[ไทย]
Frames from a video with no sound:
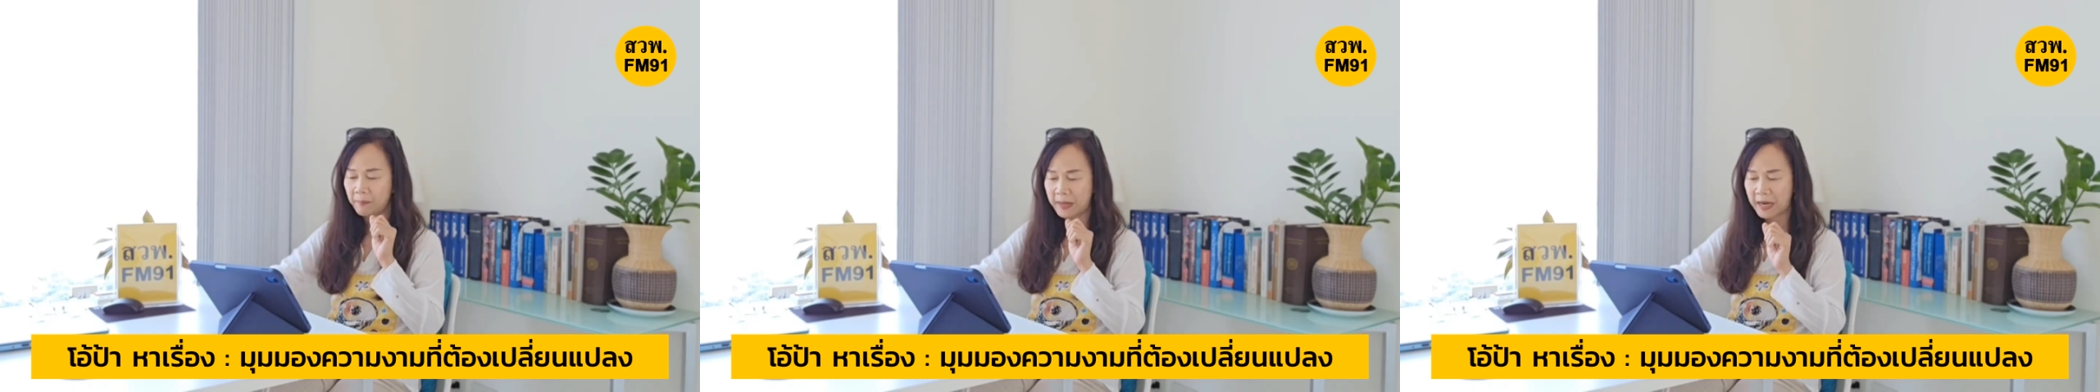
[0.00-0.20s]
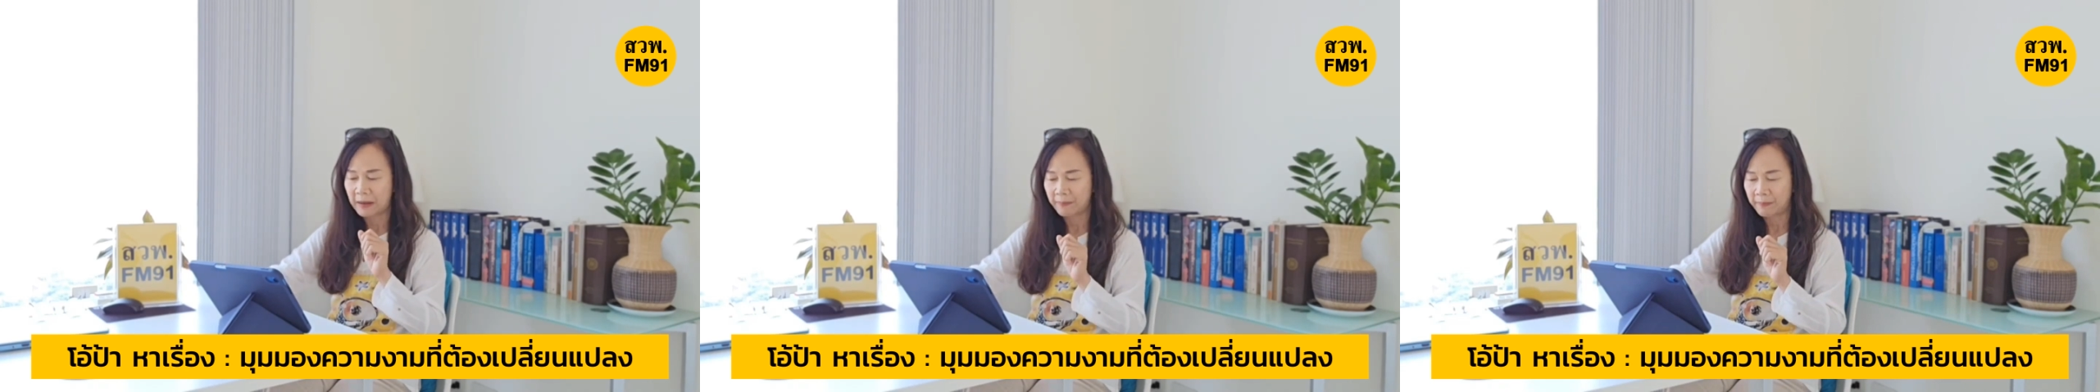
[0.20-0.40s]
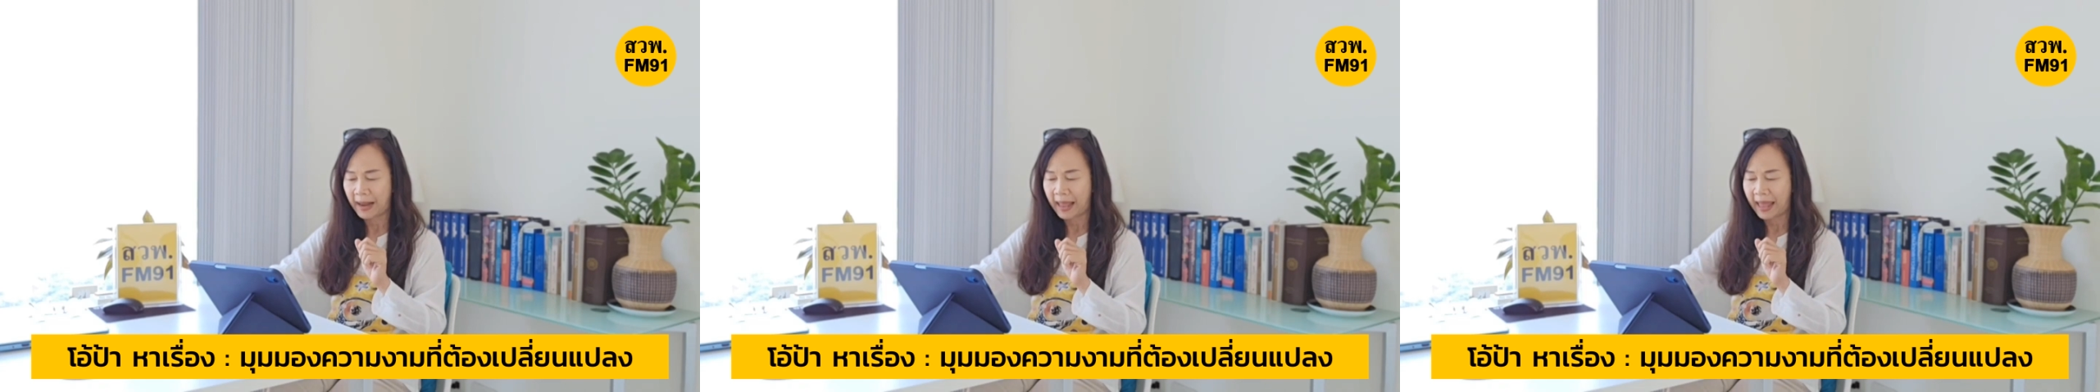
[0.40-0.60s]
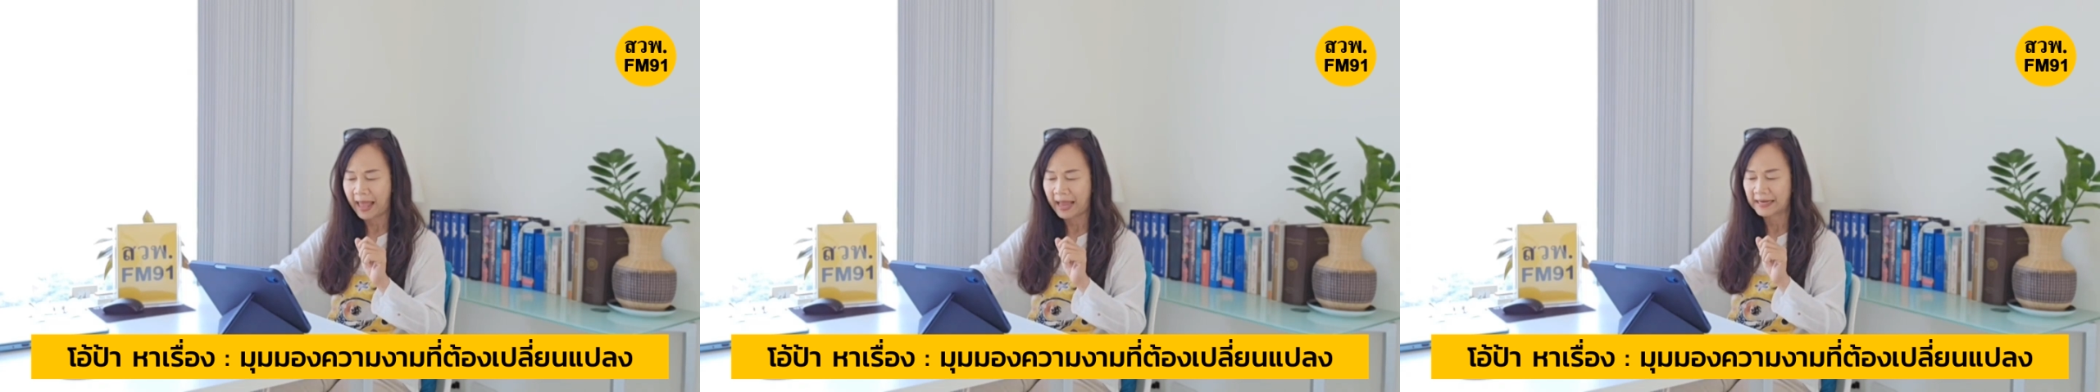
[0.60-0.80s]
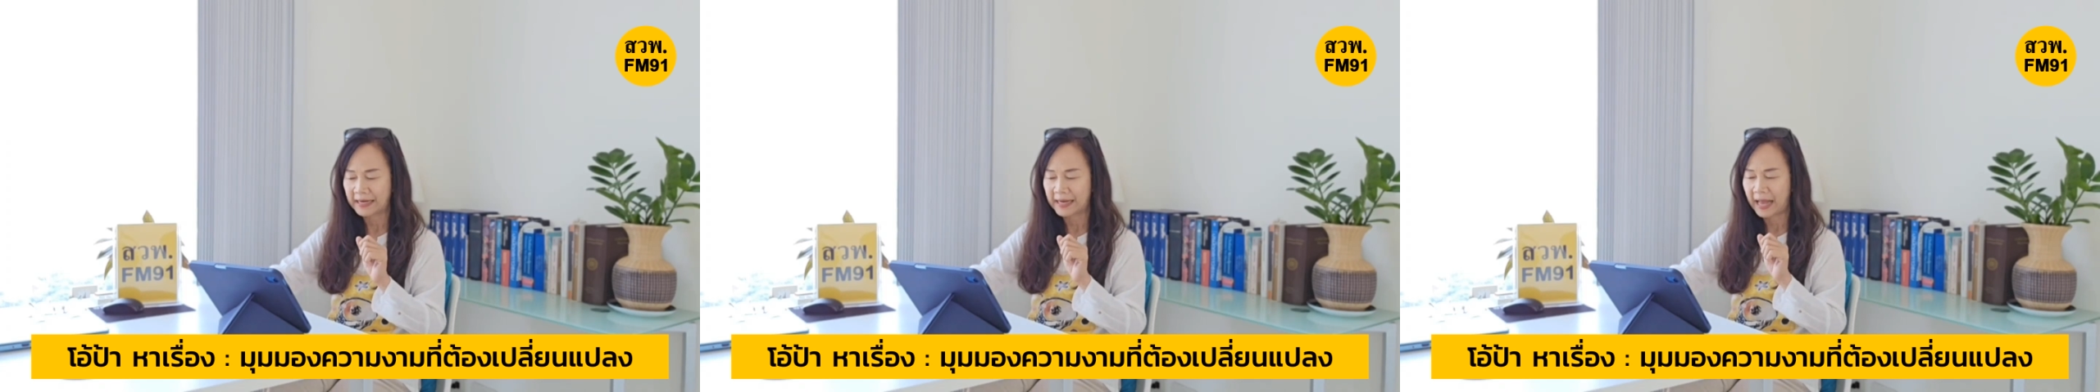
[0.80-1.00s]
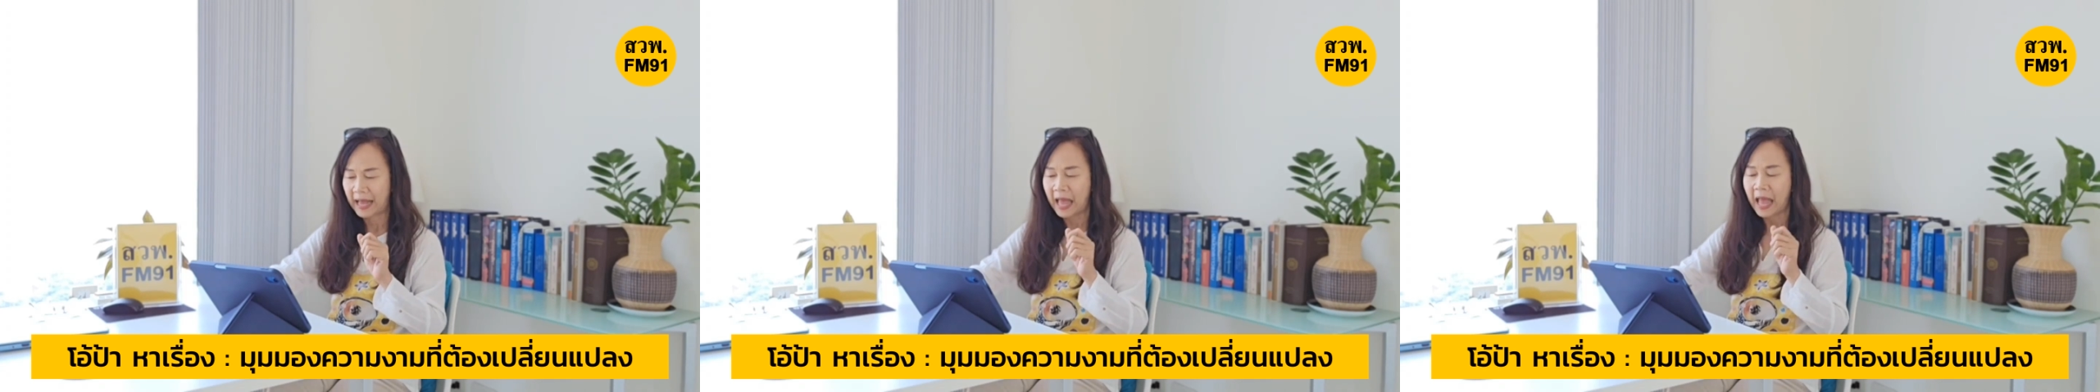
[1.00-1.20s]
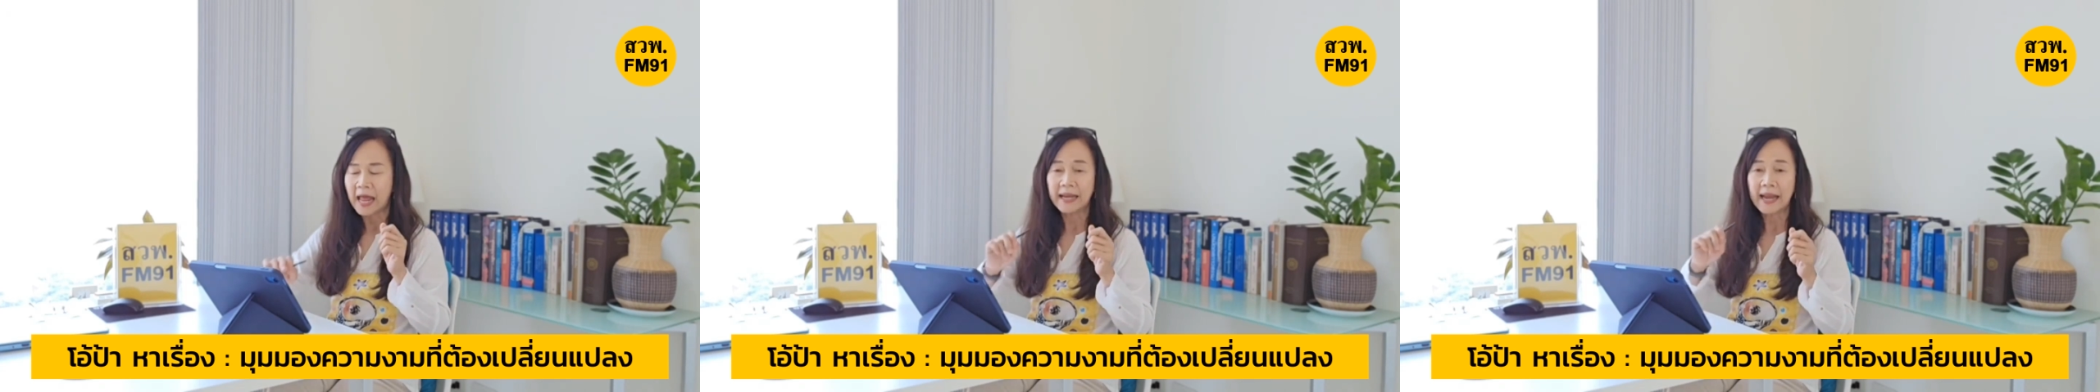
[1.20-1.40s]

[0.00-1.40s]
เปลี่ยนแปลงนะคะ